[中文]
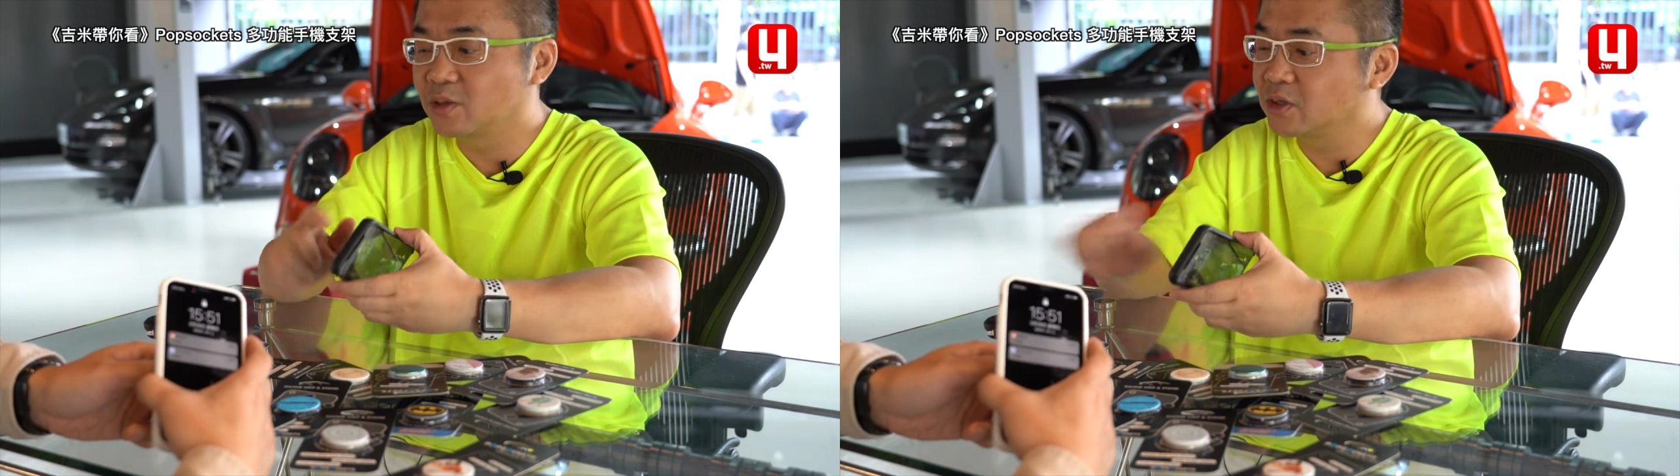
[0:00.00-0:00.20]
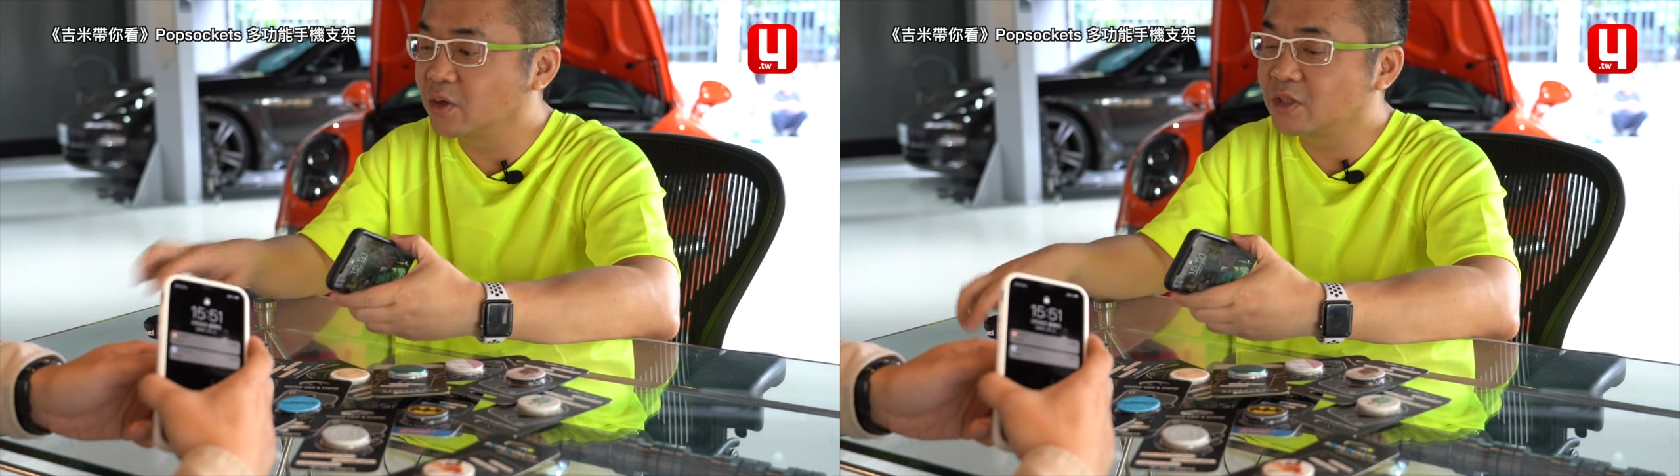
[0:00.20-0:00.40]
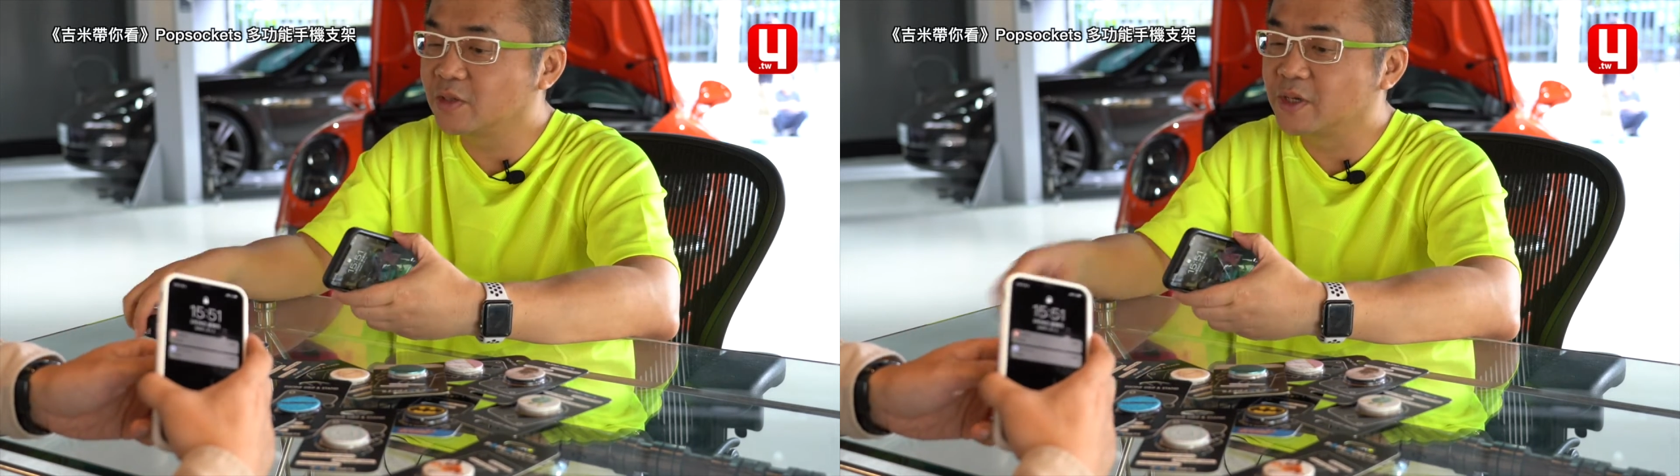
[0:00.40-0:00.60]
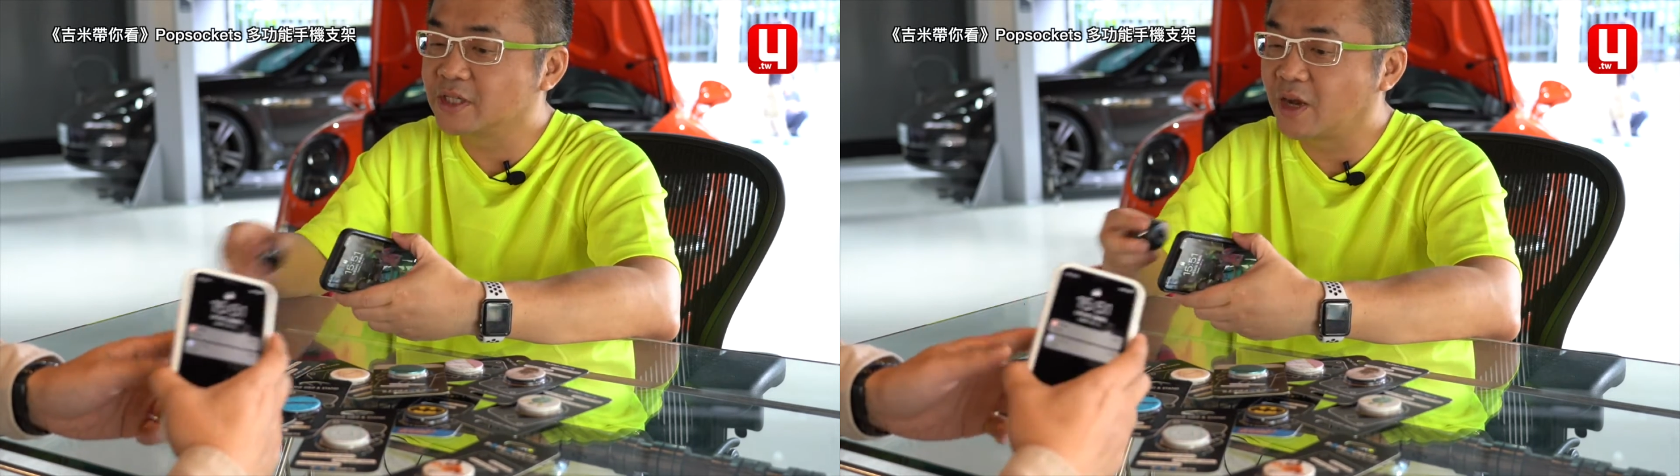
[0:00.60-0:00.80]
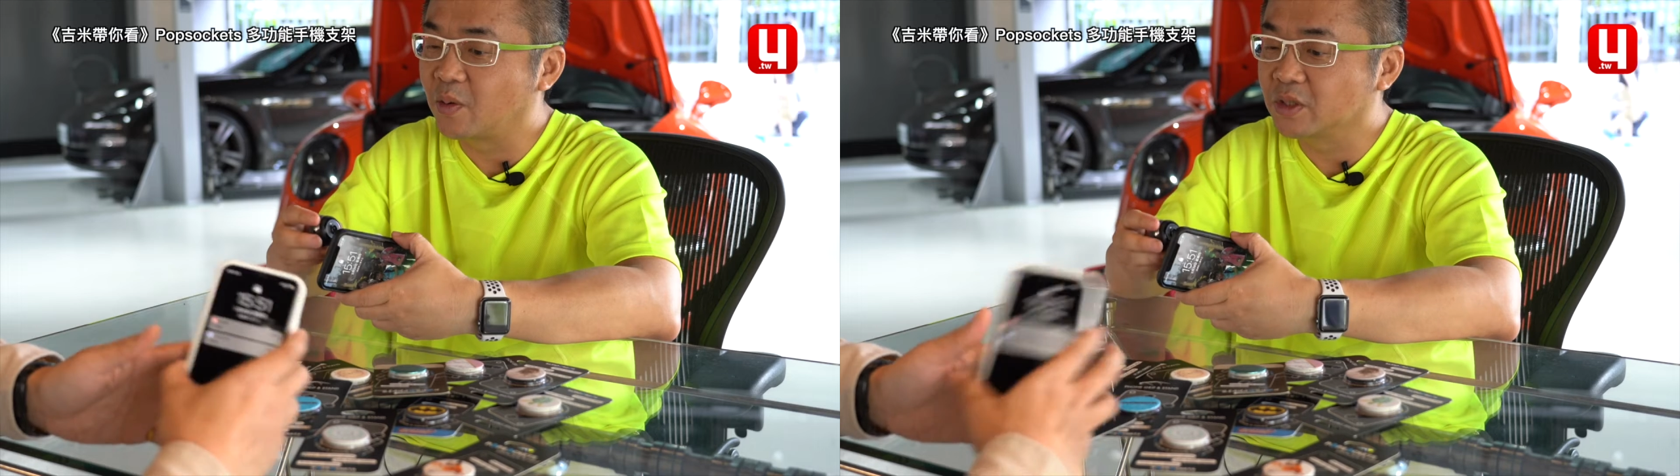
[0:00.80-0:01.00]
所以说基本
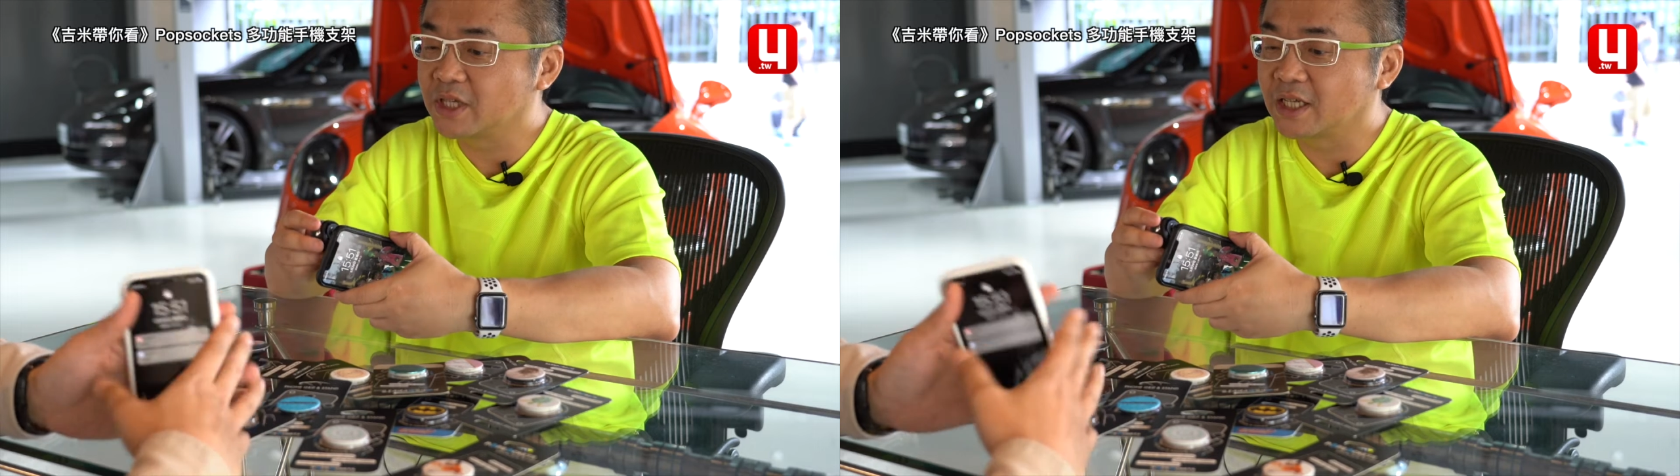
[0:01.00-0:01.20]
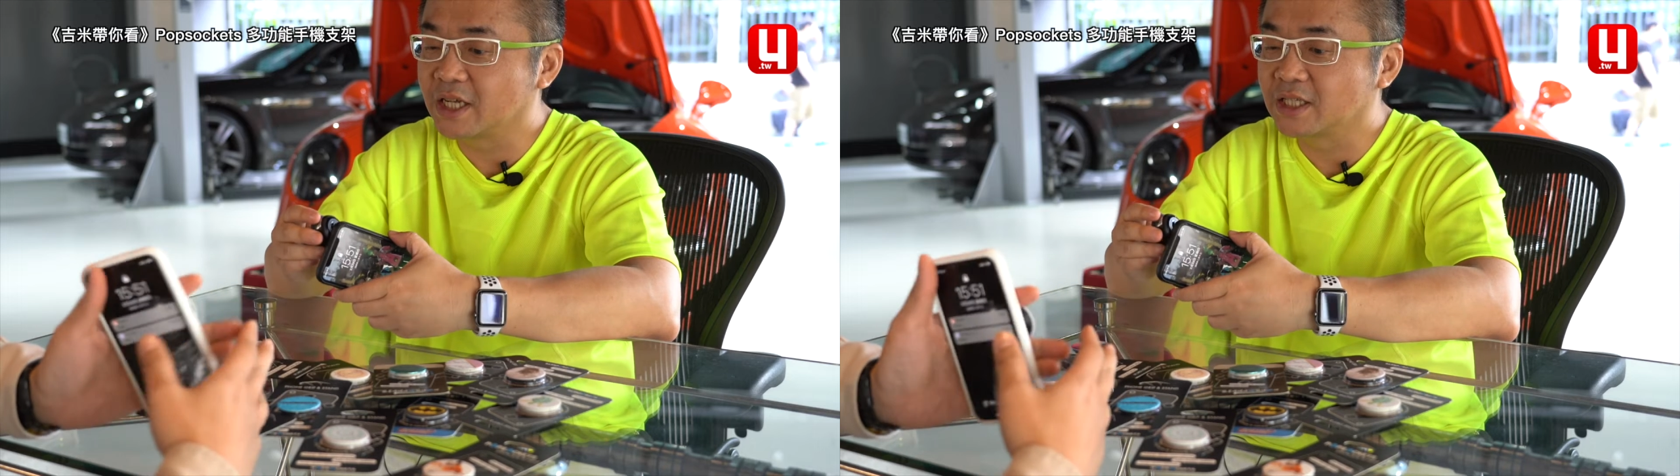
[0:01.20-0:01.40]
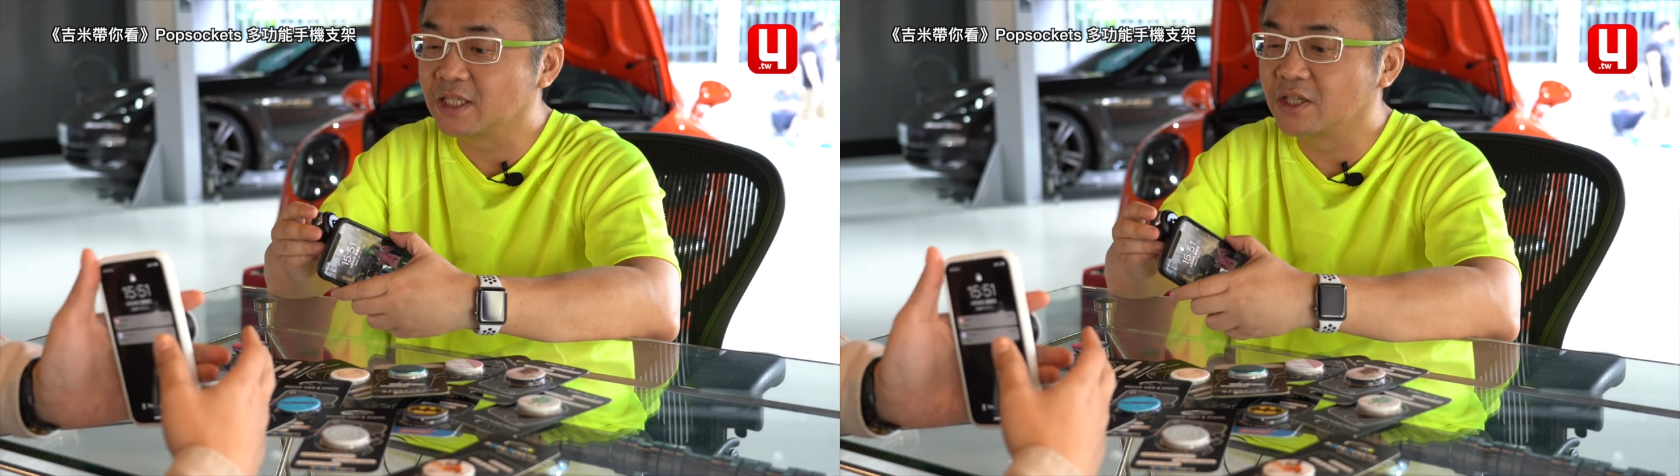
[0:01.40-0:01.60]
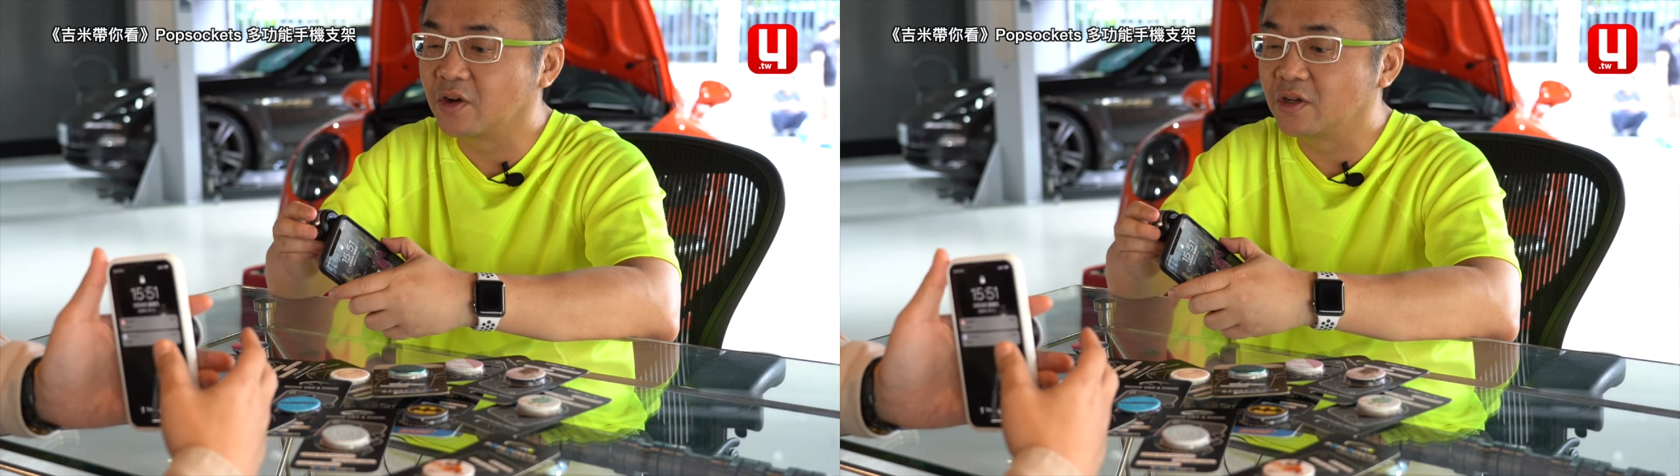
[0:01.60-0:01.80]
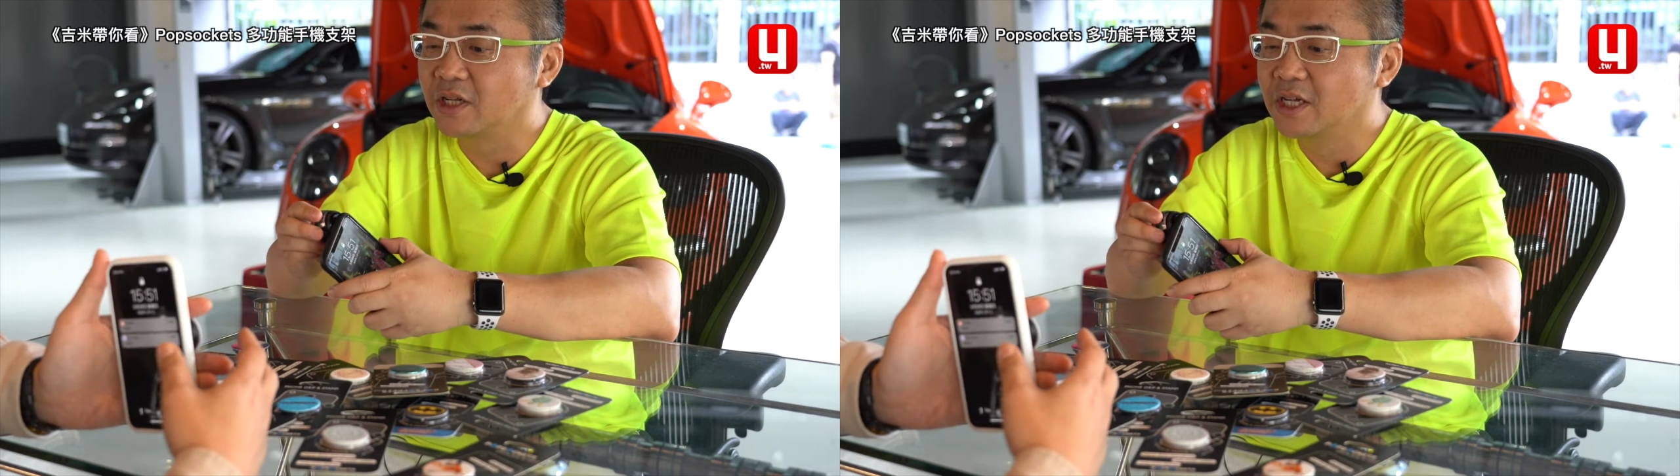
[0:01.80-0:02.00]
上我加上镜
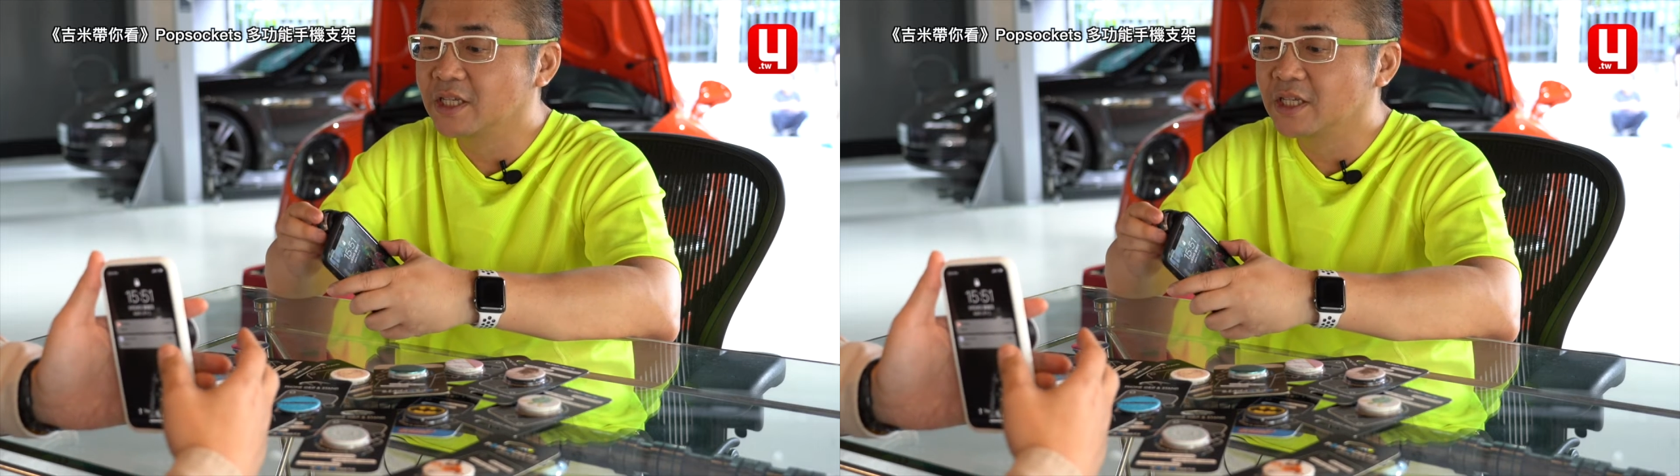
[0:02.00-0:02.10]
头，